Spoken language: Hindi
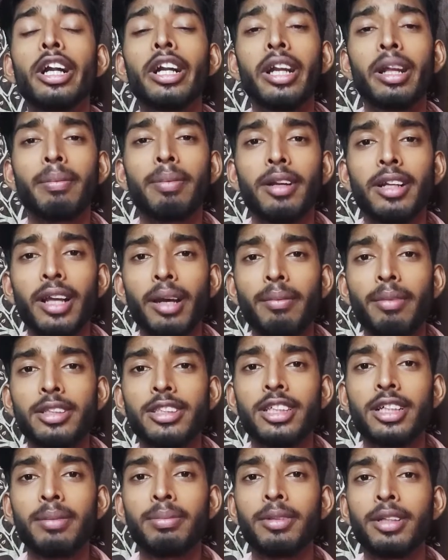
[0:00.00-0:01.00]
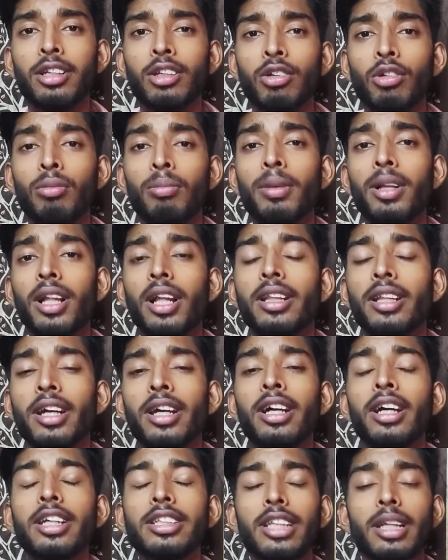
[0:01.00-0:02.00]
ट्रिपल कैमरा सेटअप देखने को मिल जाता
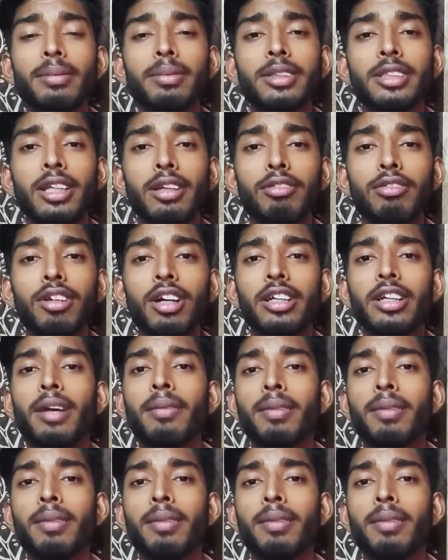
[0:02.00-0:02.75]
है साथ में इसकी फ्रंट